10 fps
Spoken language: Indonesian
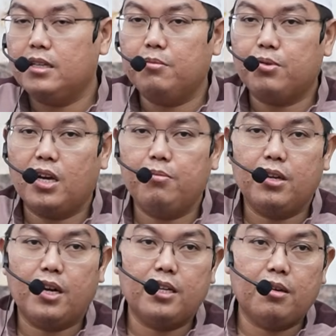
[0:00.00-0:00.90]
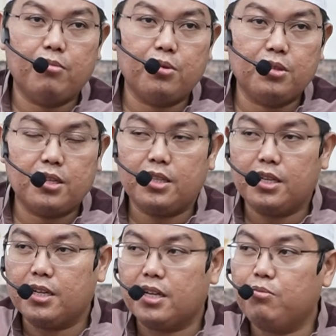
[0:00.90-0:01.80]
Ibrahim dengan Namrud
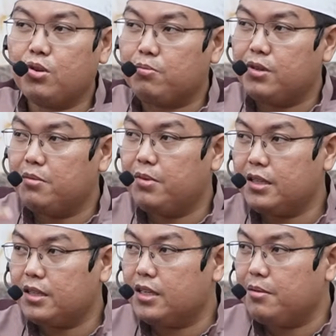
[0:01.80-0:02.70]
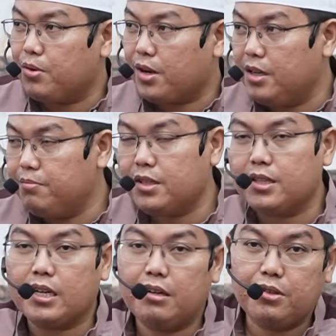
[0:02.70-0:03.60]
ketika Namrud mendebat Ibrahim
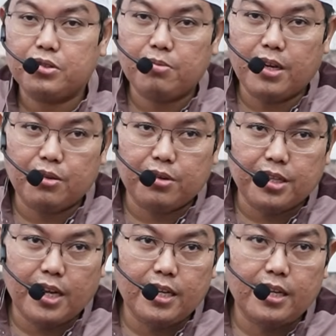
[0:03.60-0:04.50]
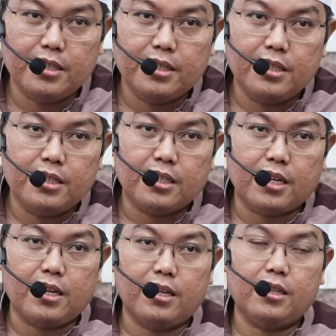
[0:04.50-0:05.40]
tentang Allah Subhanahu wa taala
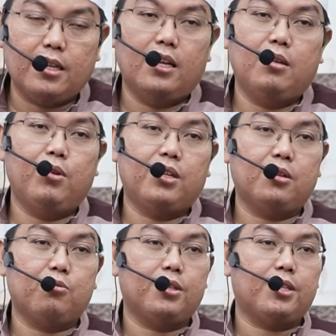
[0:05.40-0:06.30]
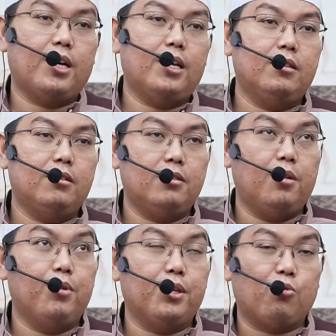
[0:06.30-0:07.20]
karena dia telah diberi kekuasaan,
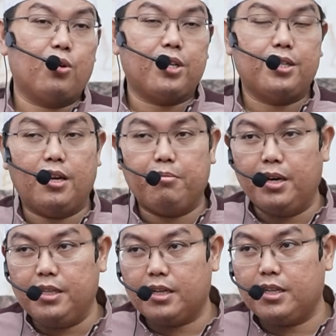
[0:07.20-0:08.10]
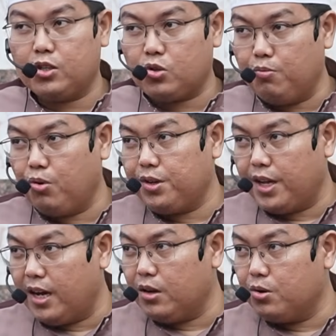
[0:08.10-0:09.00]
dia memiliki kekuasaan yang banyak, dia sombong,
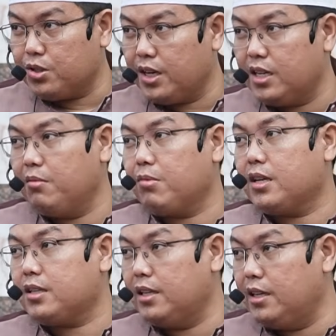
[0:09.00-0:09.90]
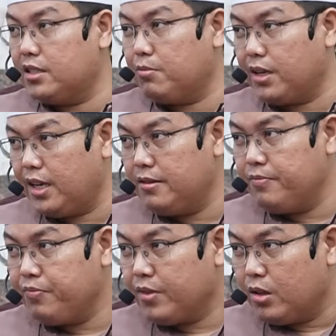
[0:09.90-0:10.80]
dia angkuh sehingga dia merasa dirinya sebagai
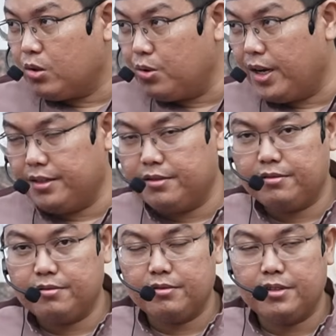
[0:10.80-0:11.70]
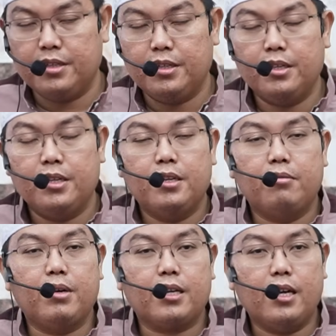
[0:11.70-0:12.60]
Tuhan.
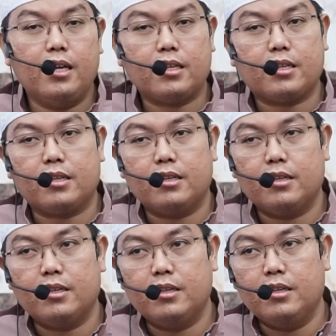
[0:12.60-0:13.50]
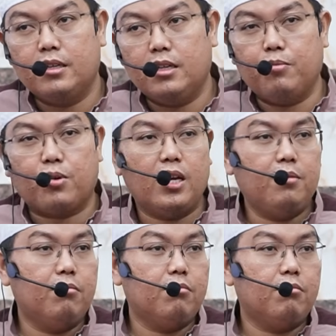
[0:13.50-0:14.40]
Maka
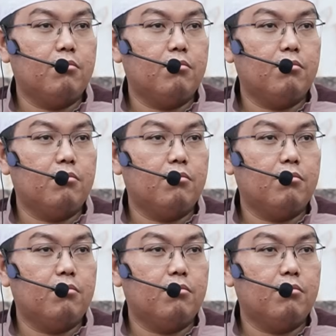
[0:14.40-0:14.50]
Ibrahim